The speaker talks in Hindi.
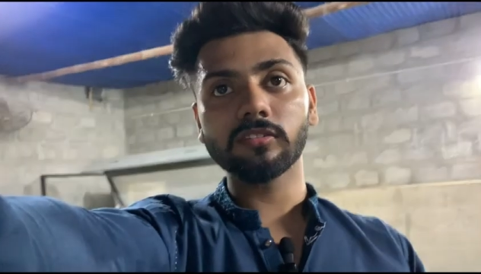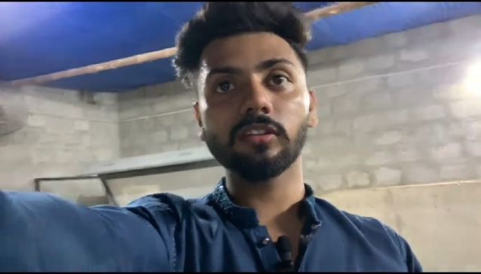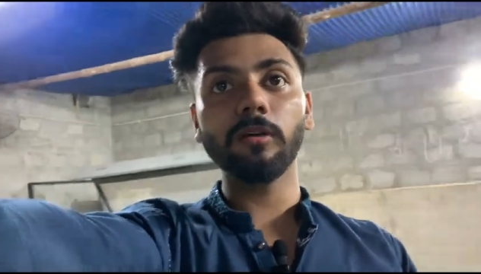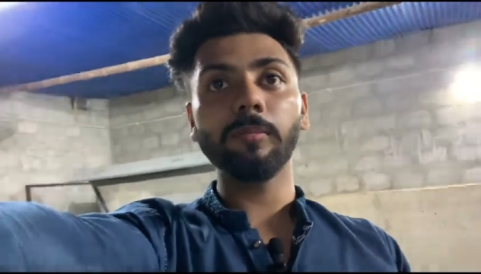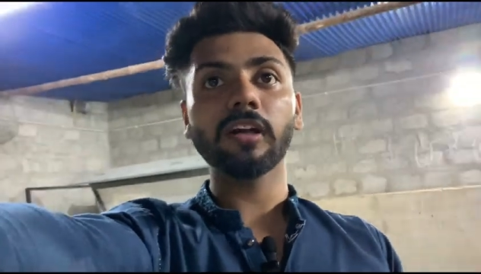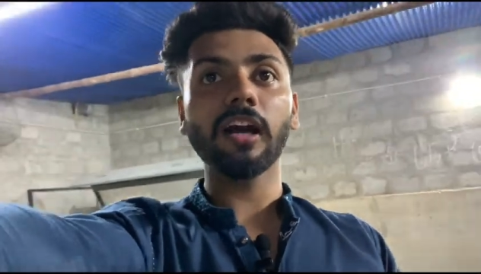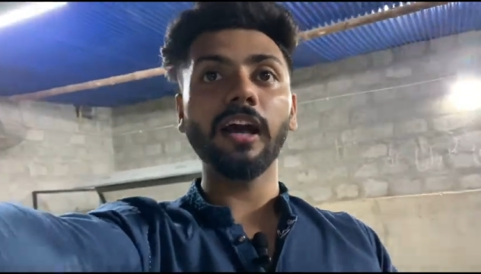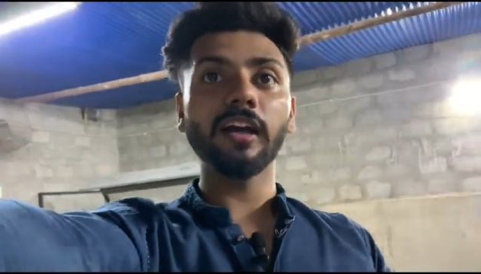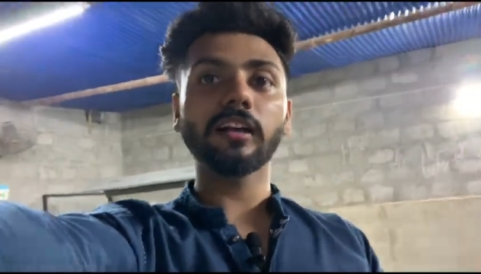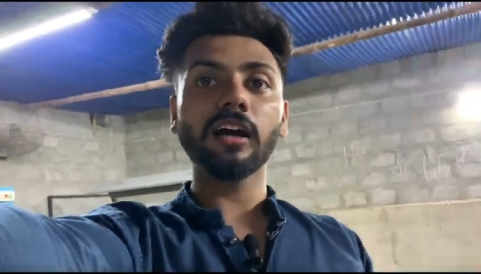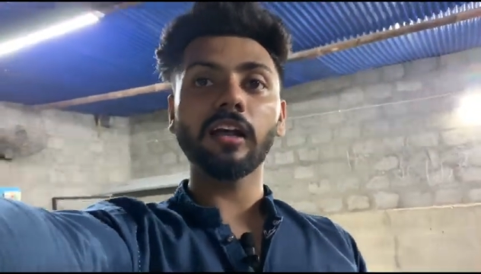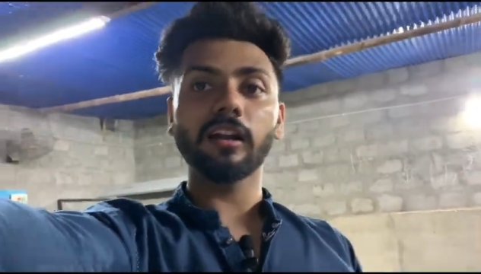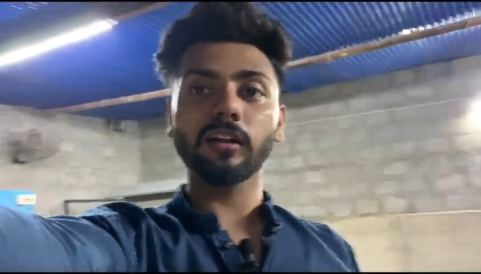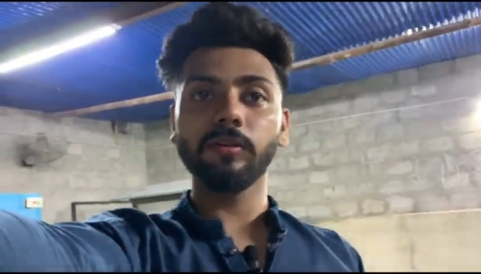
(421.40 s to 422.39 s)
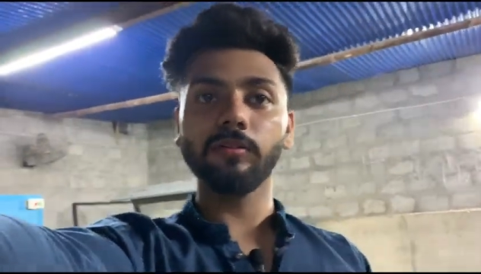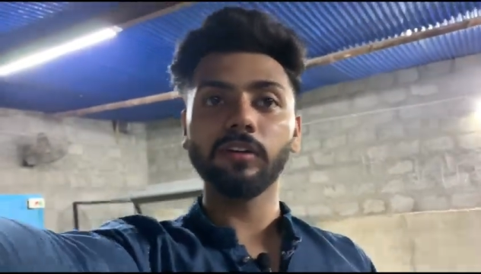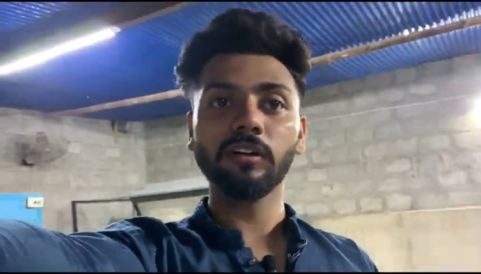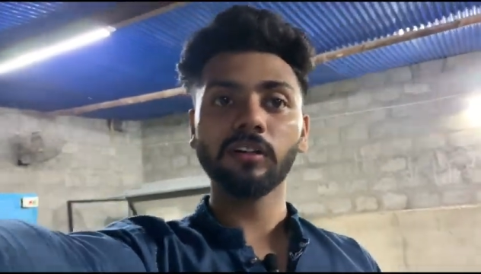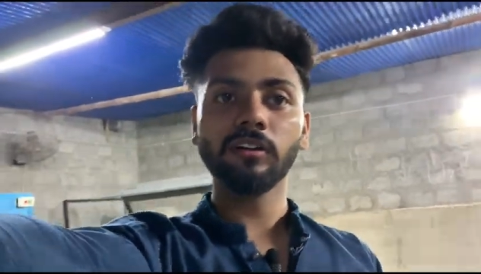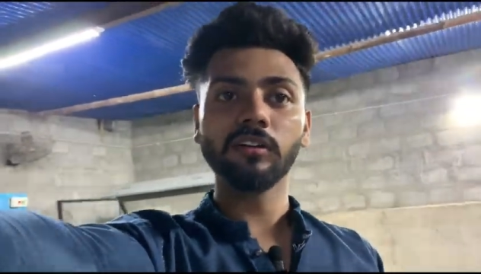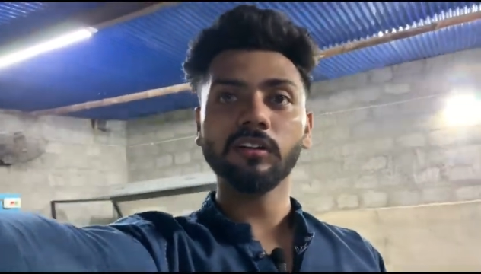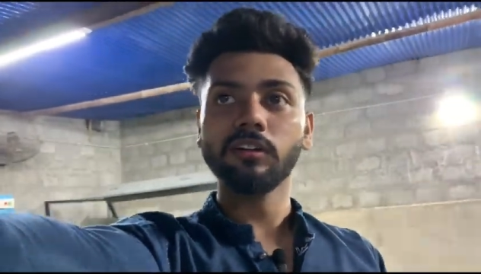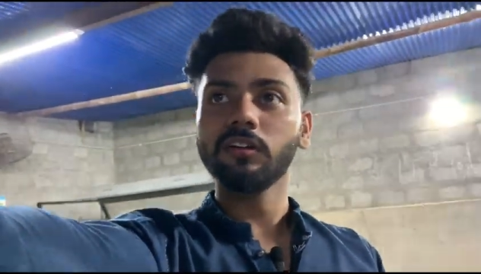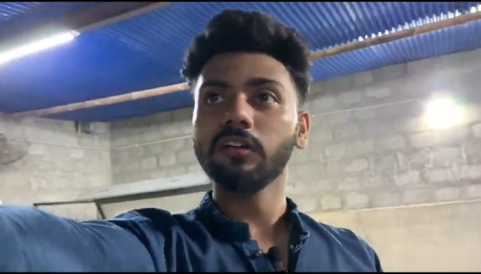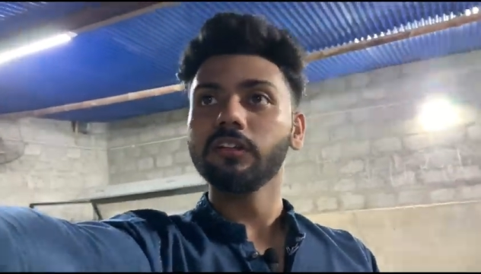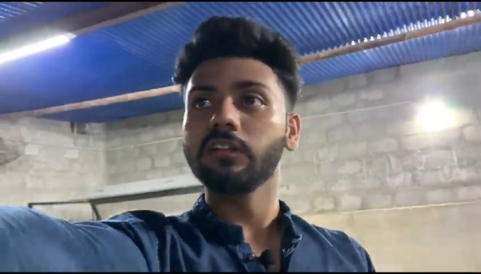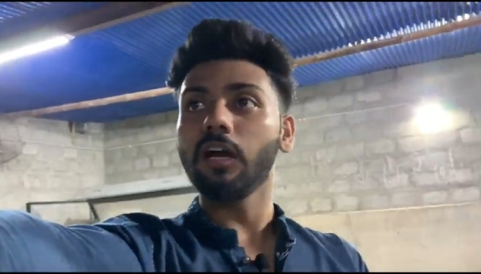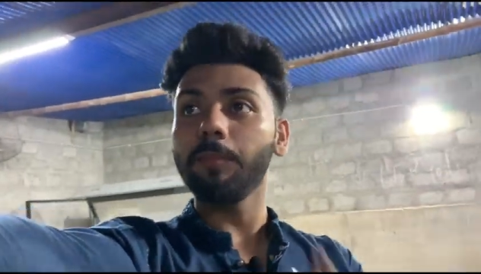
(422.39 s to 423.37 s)
सब है कहाँ है कहाँ रखे हुए
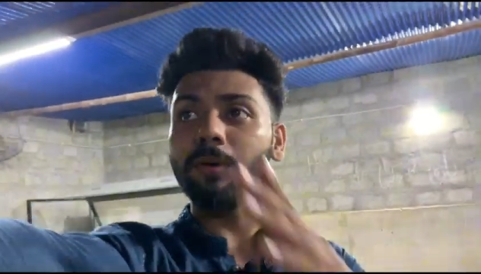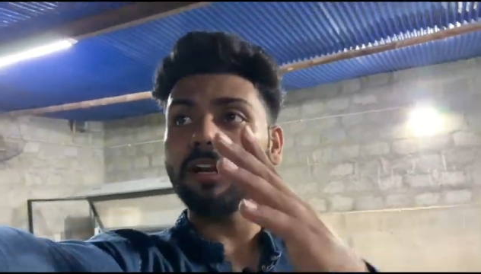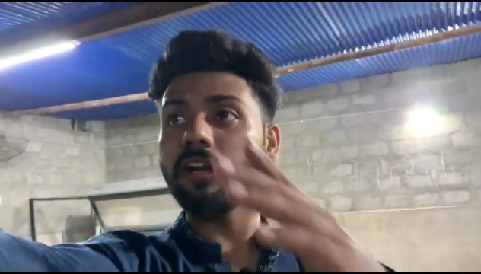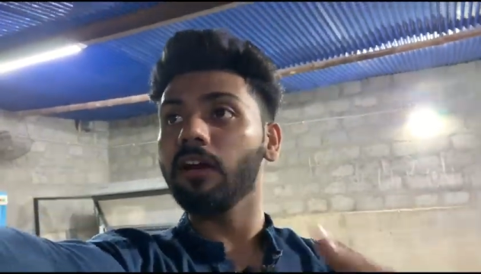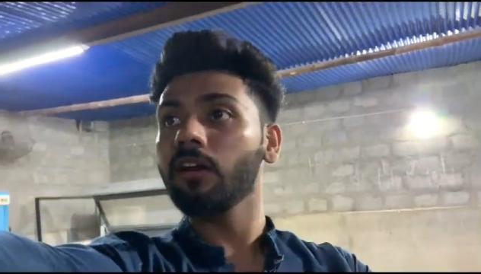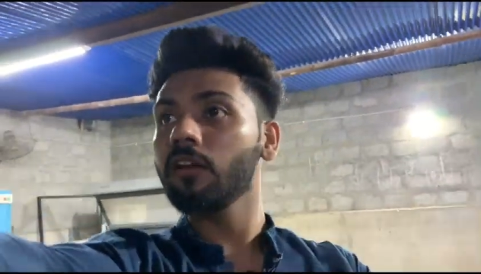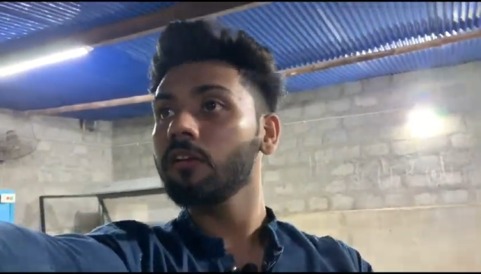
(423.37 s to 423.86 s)
यहाँ पर है